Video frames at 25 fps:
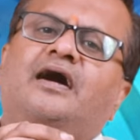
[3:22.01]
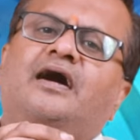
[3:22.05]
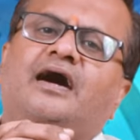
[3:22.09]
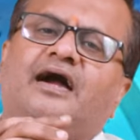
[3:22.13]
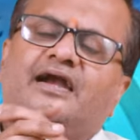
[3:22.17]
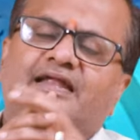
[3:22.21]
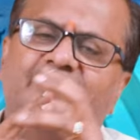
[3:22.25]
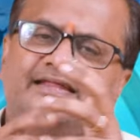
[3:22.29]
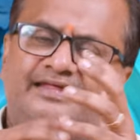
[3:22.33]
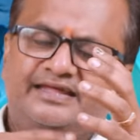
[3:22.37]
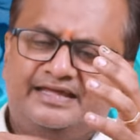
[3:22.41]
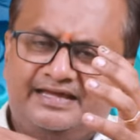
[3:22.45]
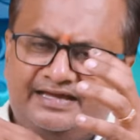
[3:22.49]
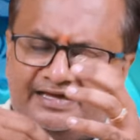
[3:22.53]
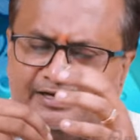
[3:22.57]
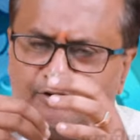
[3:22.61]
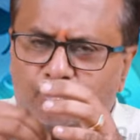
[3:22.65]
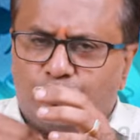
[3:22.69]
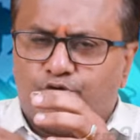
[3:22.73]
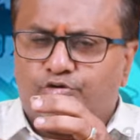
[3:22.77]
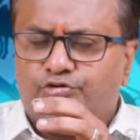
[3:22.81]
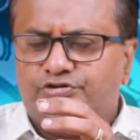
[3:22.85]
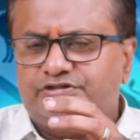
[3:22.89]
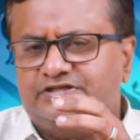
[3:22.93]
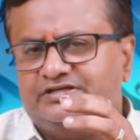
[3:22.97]
அல்லது இங்கே
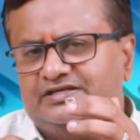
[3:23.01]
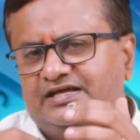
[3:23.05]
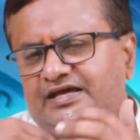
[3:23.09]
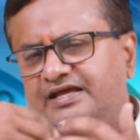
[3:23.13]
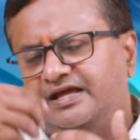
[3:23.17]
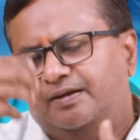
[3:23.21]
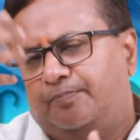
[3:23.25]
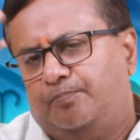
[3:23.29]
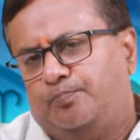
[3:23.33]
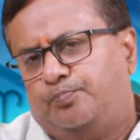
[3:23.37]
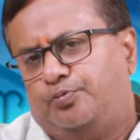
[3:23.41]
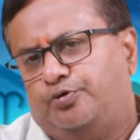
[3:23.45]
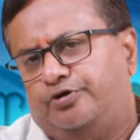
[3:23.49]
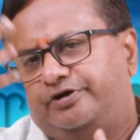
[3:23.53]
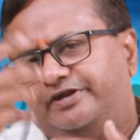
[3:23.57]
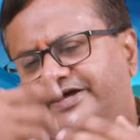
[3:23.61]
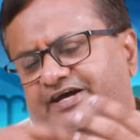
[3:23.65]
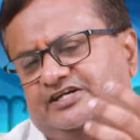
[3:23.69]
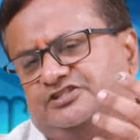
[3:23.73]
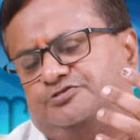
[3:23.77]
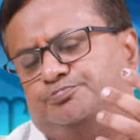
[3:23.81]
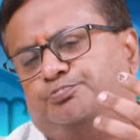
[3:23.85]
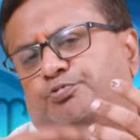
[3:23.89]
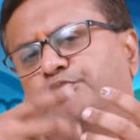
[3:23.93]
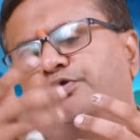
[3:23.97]
உட்காந்துட்டே இம்போர்ட்
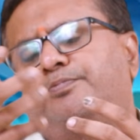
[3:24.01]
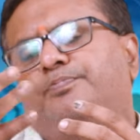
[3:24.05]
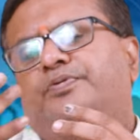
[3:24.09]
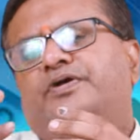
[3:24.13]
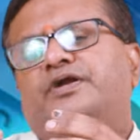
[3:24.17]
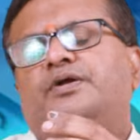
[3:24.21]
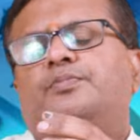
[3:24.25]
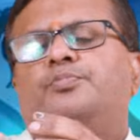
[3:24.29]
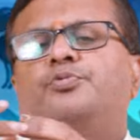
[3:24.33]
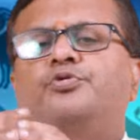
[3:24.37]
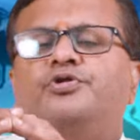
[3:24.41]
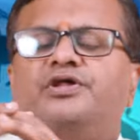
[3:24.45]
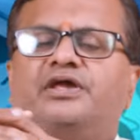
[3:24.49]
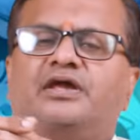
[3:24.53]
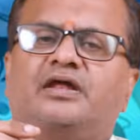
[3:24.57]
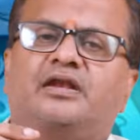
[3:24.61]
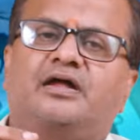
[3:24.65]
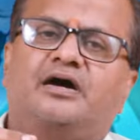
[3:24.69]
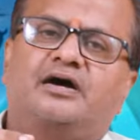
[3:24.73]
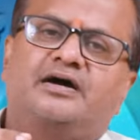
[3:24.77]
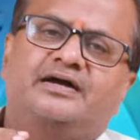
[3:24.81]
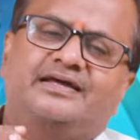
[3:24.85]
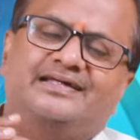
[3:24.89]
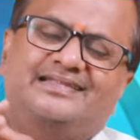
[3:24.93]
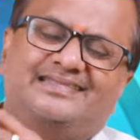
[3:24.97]
எக்ஸ்போர்ட் பண்ண
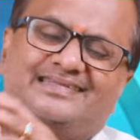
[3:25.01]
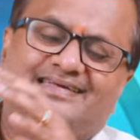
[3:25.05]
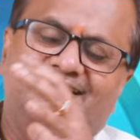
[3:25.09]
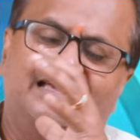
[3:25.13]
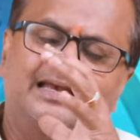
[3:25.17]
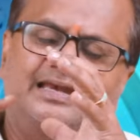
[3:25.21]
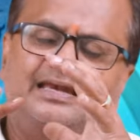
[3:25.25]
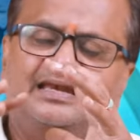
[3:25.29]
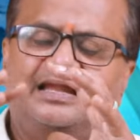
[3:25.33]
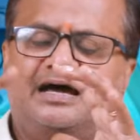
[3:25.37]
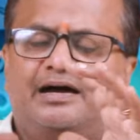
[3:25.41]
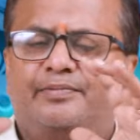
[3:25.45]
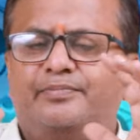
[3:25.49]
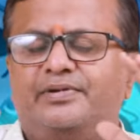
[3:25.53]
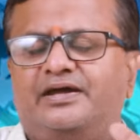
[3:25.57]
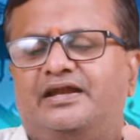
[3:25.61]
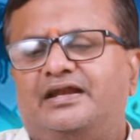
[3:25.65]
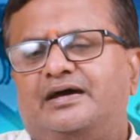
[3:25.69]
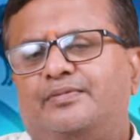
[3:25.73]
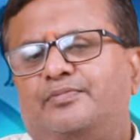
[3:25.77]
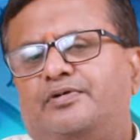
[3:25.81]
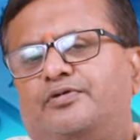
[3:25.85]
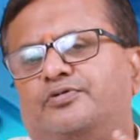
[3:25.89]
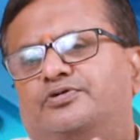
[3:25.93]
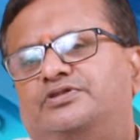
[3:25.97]
போகிறீங்களா இது எல்லாமே
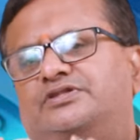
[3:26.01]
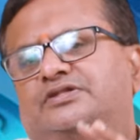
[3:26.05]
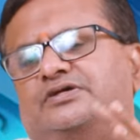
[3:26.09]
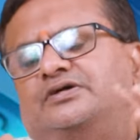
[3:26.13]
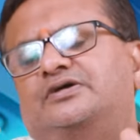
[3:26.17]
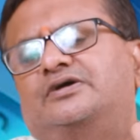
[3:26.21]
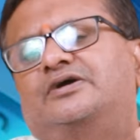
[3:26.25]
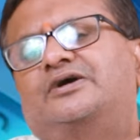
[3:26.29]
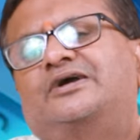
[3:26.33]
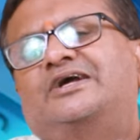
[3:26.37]
நம்ம வந்து